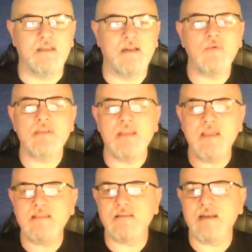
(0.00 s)
Quindi
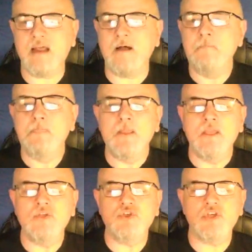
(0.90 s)
entrerà in
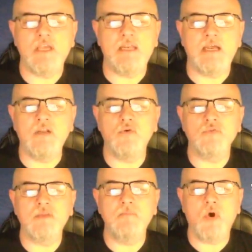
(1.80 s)
scena il
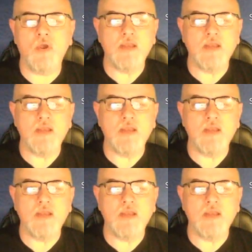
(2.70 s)
conte Blocken